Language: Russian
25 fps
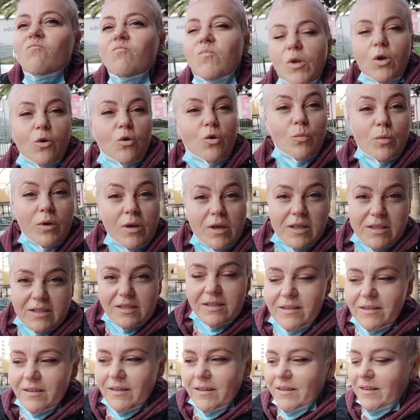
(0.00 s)
Такой
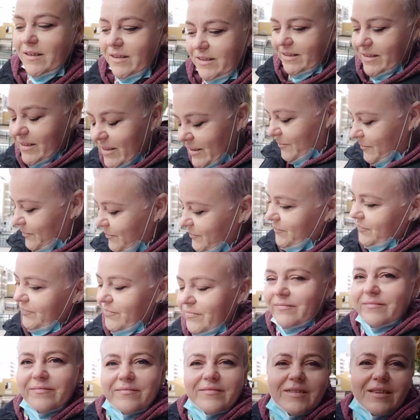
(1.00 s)
магазин классный.
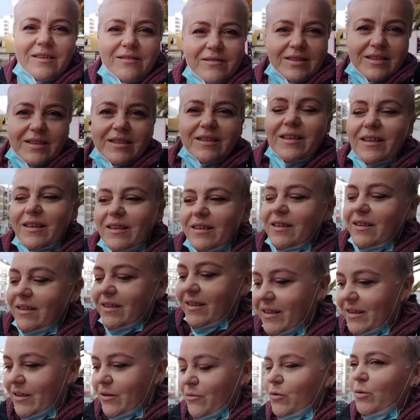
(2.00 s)
Взяла,
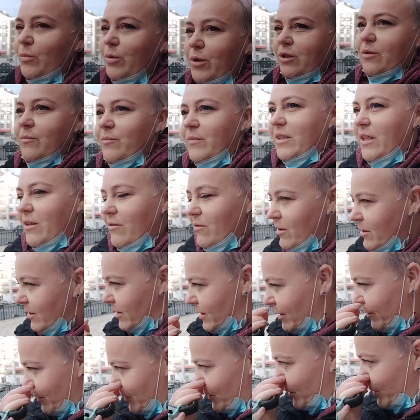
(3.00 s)
в общем, девушка
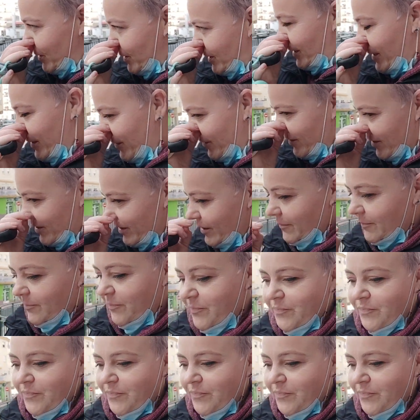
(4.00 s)
там тоже хорошая.